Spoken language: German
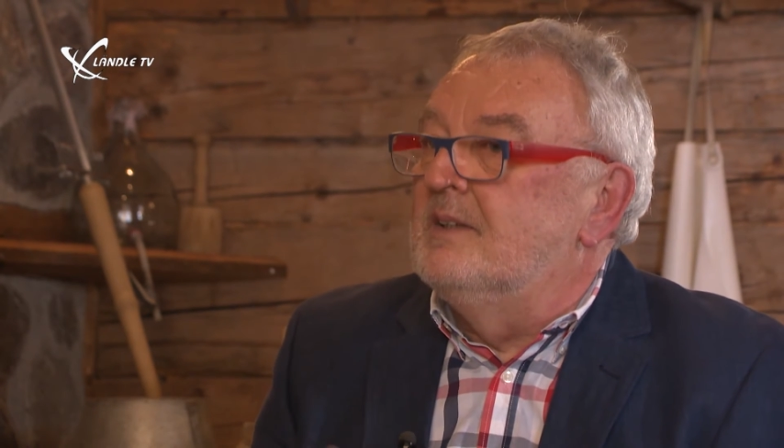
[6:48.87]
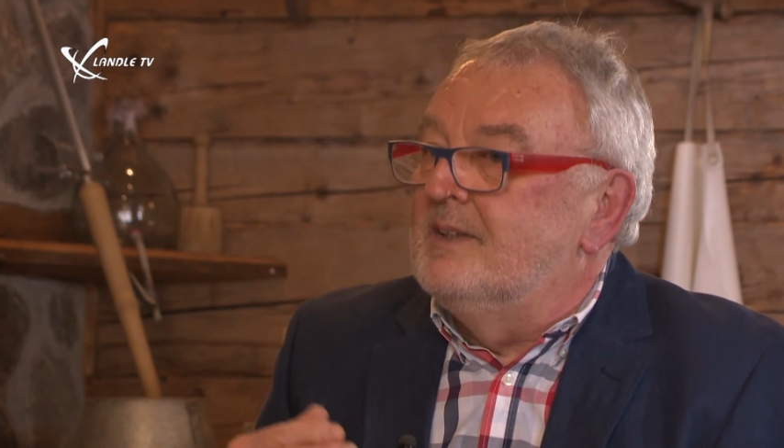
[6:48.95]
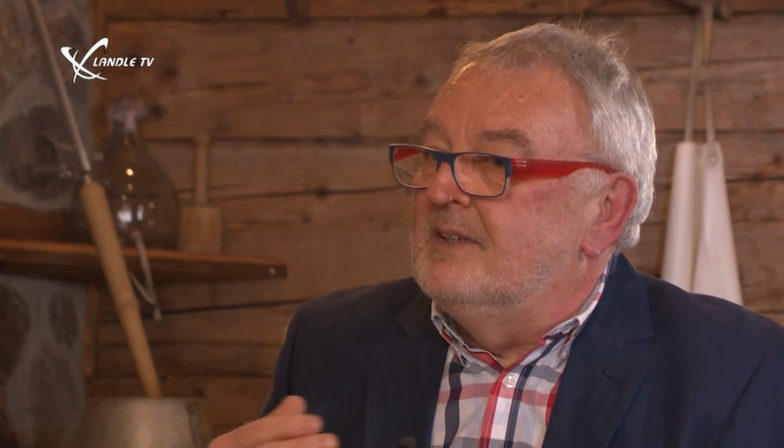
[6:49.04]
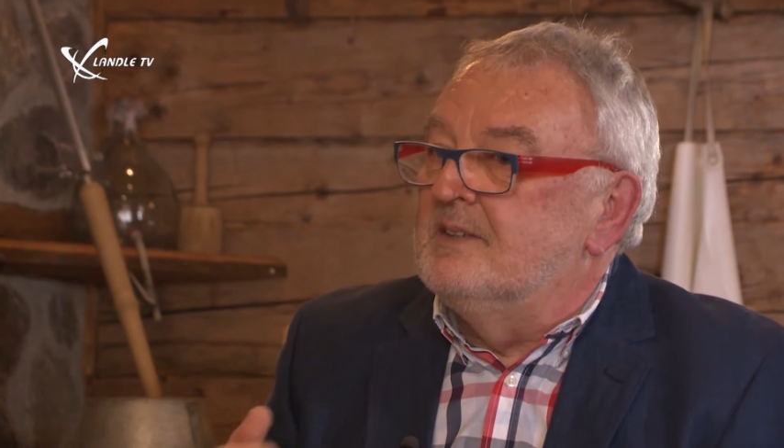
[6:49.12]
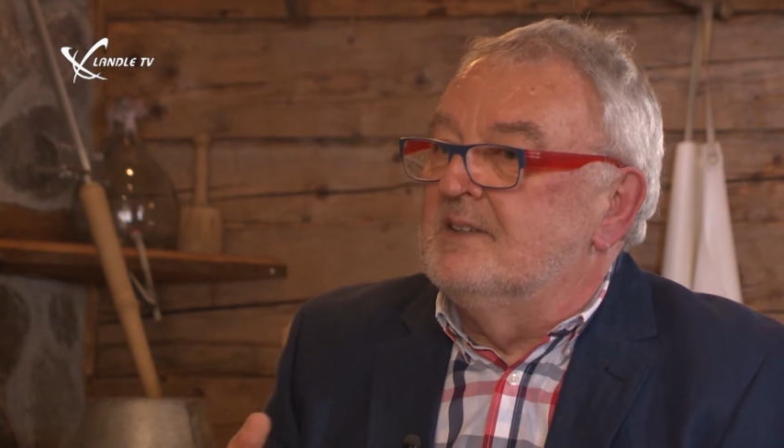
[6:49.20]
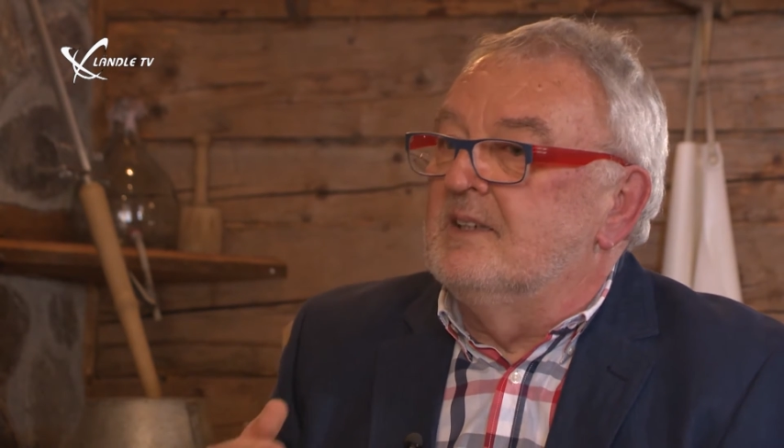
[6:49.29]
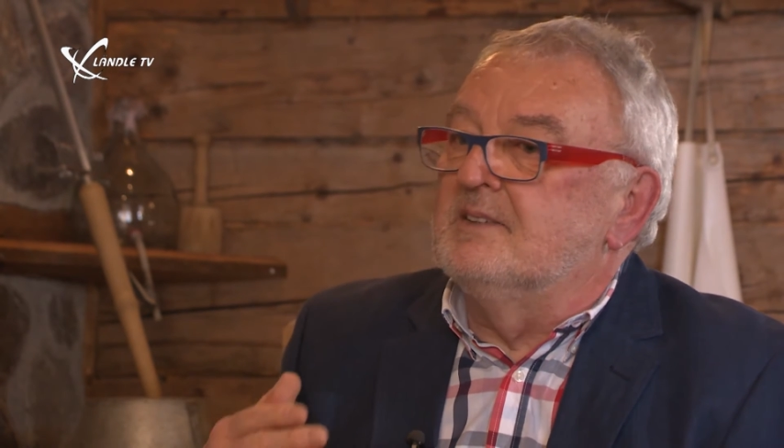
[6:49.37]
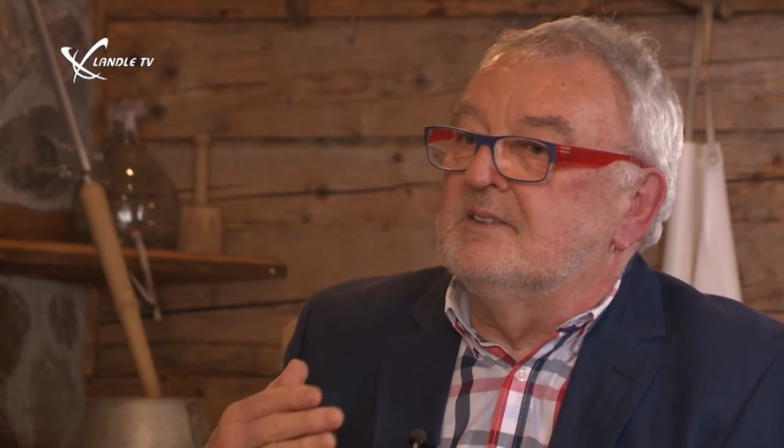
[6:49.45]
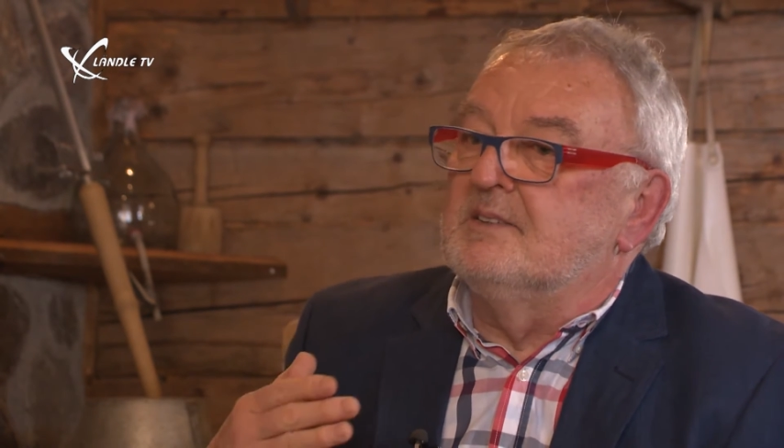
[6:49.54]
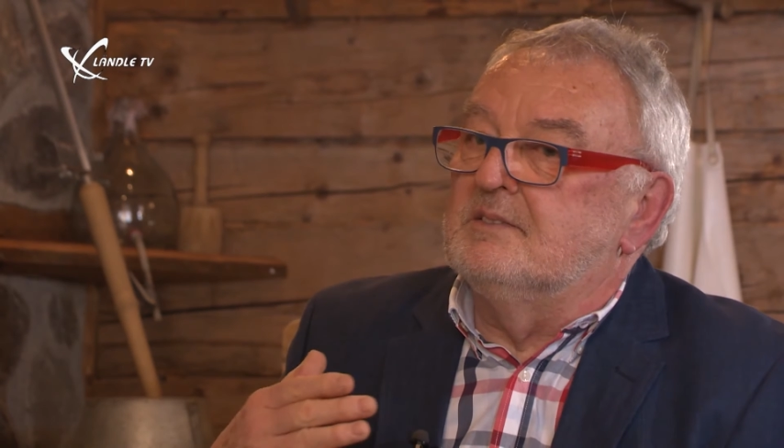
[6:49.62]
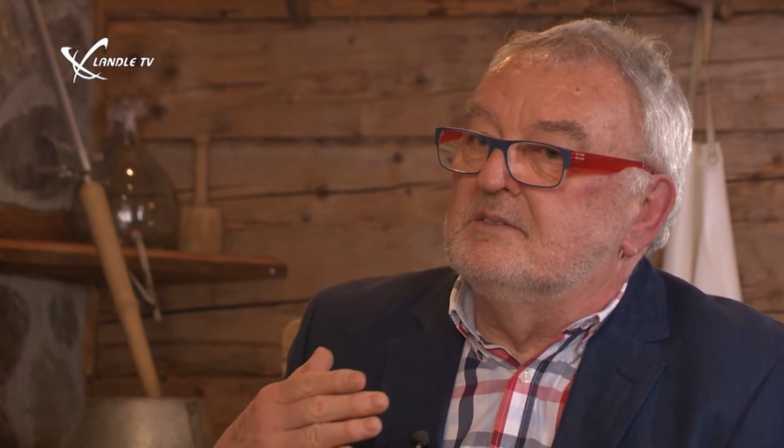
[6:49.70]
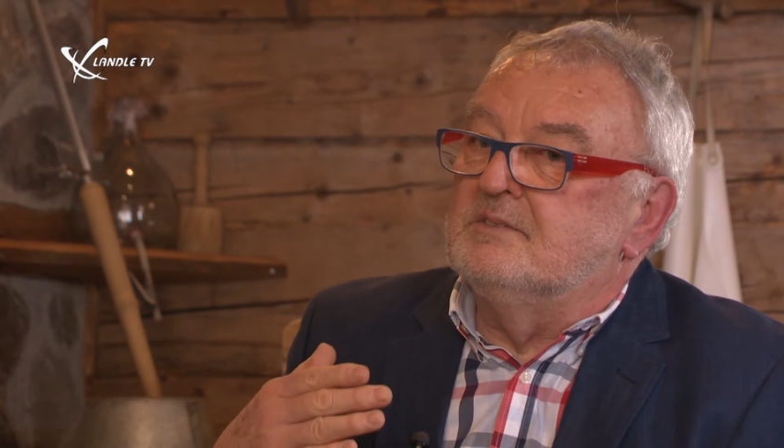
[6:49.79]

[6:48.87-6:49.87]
dieses